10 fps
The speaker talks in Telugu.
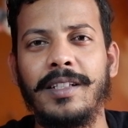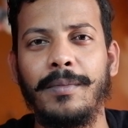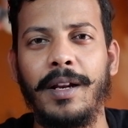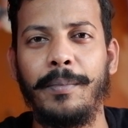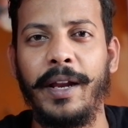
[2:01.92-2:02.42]

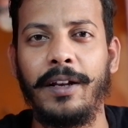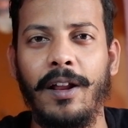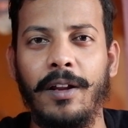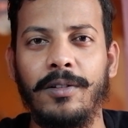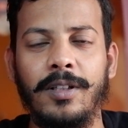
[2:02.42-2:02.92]
ఇంజన్ మనం
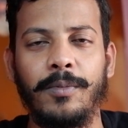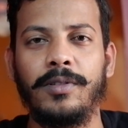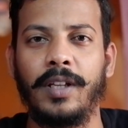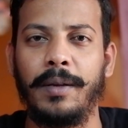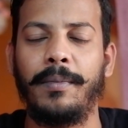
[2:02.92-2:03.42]
మీటియర్లో
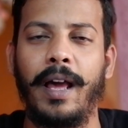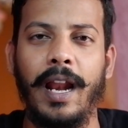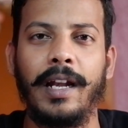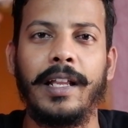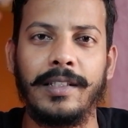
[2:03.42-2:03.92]
చూసినామో సేమ్
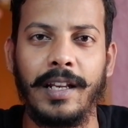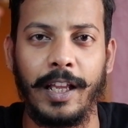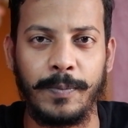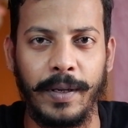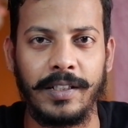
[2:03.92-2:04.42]
అలాంటి
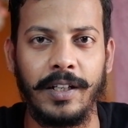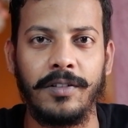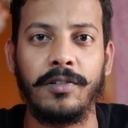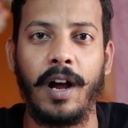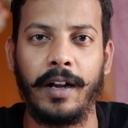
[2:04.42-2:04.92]
ఇంజన్ ఎక్స్పెక్ట్
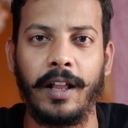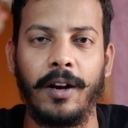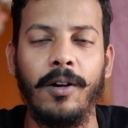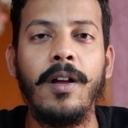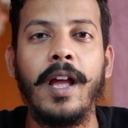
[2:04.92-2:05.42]
చేయొచ్చు
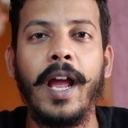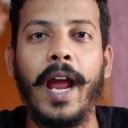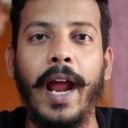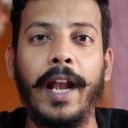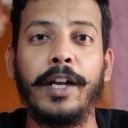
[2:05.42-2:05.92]
హంటర్లో
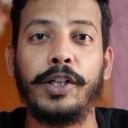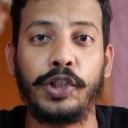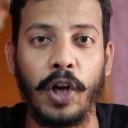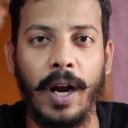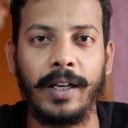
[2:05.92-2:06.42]
అండ్
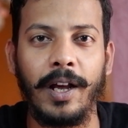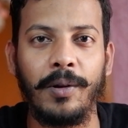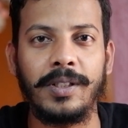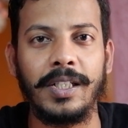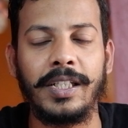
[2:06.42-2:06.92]
షార్ట్
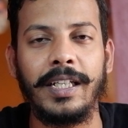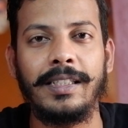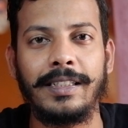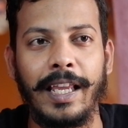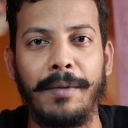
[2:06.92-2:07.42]
గన్ వచ్చేసి
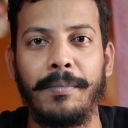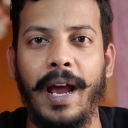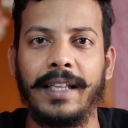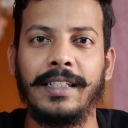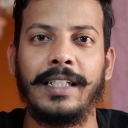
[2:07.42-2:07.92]
సేమ్
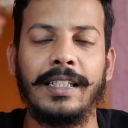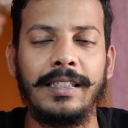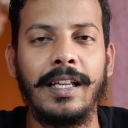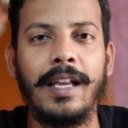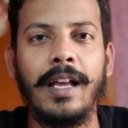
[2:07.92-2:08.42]
యాజ్ ఇట్
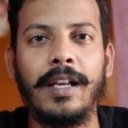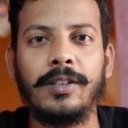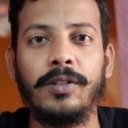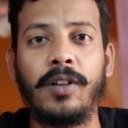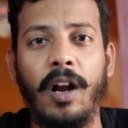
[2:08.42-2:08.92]
ఈస్
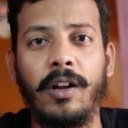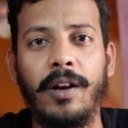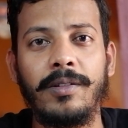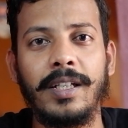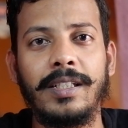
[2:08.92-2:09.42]
సో షార్ట్
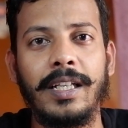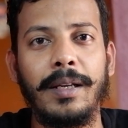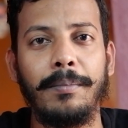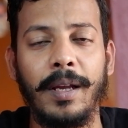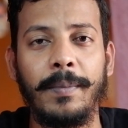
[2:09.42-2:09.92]
గన్ వచ్చేసి
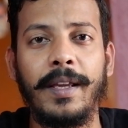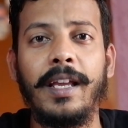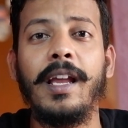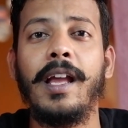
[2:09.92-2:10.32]
మేబీ